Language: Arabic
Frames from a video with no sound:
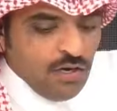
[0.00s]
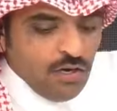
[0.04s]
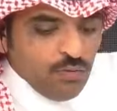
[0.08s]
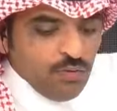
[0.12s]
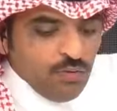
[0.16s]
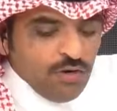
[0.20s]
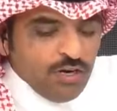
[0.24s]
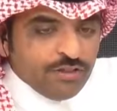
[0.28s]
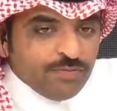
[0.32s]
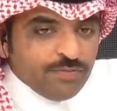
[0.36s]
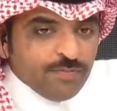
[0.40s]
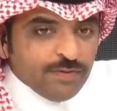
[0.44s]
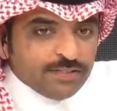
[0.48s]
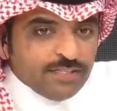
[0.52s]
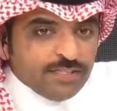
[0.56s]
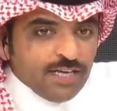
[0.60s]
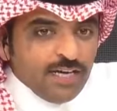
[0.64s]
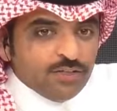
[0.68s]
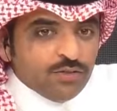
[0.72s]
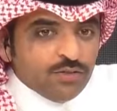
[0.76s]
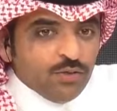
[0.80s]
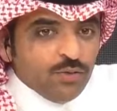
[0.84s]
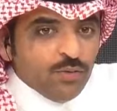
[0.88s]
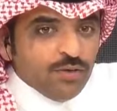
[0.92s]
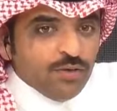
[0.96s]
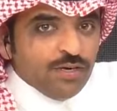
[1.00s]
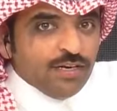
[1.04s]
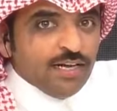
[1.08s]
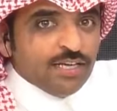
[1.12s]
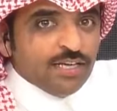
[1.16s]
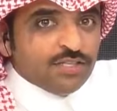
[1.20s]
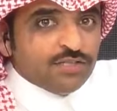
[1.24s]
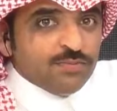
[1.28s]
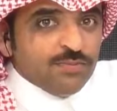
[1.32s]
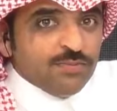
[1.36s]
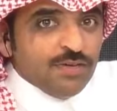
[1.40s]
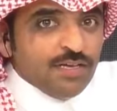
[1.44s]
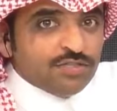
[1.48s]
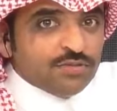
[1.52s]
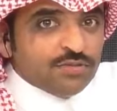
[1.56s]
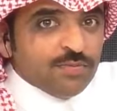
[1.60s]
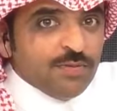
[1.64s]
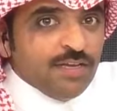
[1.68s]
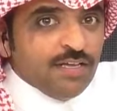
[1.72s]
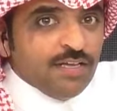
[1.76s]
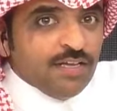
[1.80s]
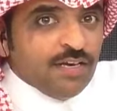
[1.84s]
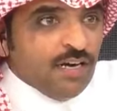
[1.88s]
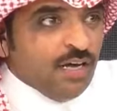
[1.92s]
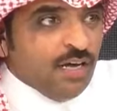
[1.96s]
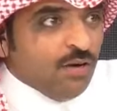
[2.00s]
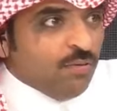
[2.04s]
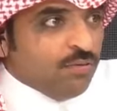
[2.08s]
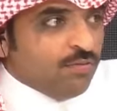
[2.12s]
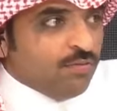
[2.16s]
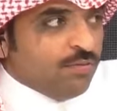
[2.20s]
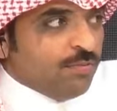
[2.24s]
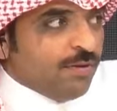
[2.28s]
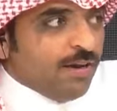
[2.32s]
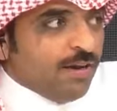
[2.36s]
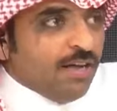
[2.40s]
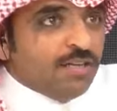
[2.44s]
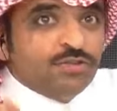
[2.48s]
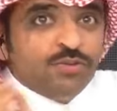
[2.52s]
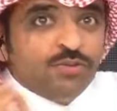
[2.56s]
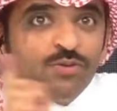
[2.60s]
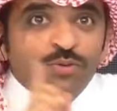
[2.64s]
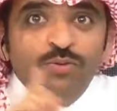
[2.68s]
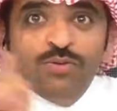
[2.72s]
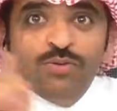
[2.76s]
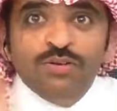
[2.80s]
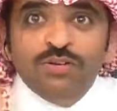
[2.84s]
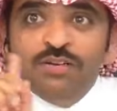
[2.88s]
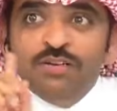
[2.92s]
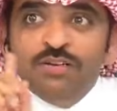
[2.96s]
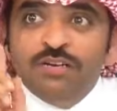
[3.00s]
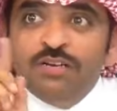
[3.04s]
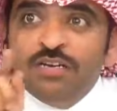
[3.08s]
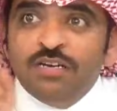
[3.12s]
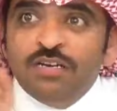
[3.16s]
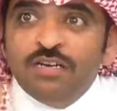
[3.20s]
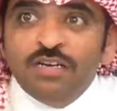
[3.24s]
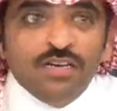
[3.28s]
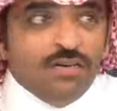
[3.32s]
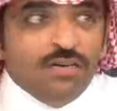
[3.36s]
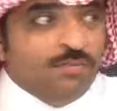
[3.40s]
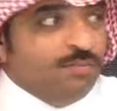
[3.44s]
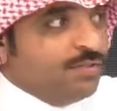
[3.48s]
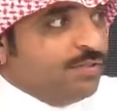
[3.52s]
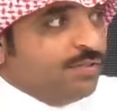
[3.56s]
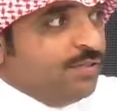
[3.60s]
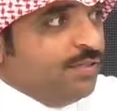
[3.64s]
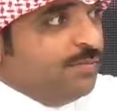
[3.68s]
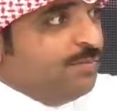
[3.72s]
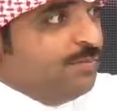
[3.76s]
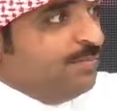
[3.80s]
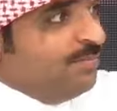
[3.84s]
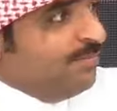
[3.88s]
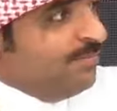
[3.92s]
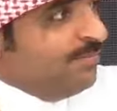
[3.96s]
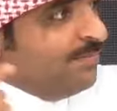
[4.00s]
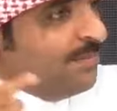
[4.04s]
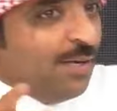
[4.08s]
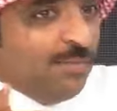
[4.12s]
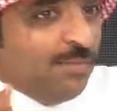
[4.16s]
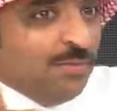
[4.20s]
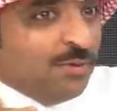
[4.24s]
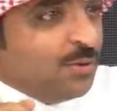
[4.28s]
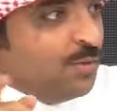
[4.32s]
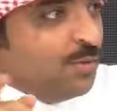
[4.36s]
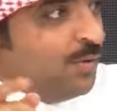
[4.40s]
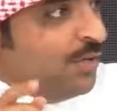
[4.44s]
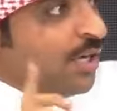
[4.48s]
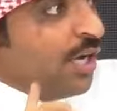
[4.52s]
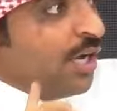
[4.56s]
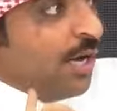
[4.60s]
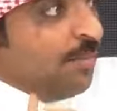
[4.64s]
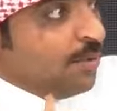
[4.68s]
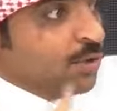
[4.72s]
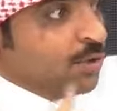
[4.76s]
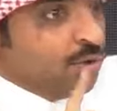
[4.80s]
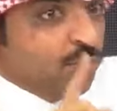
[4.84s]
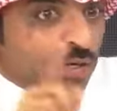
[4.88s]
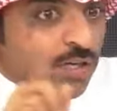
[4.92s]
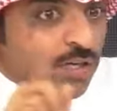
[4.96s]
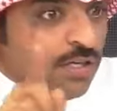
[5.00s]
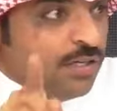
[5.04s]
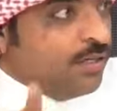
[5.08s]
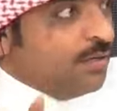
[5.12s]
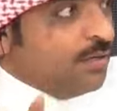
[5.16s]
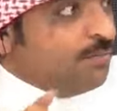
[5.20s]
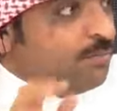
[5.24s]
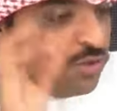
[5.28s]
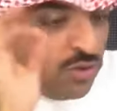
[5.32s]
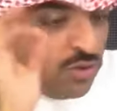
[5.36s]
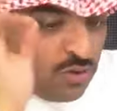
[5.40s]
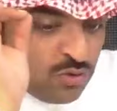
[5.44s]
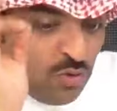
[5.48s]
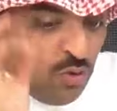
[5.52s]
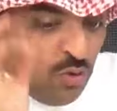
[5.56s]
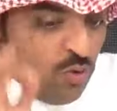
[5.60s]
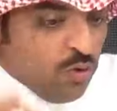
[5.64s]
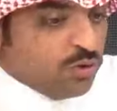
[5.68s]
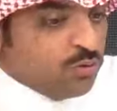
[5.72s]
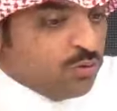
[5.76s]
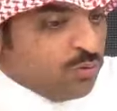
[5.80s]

والاثباتات هو النجم الجماهيري الاول في المراجل يقول متعب قبل شوي قبل شوي بالصوت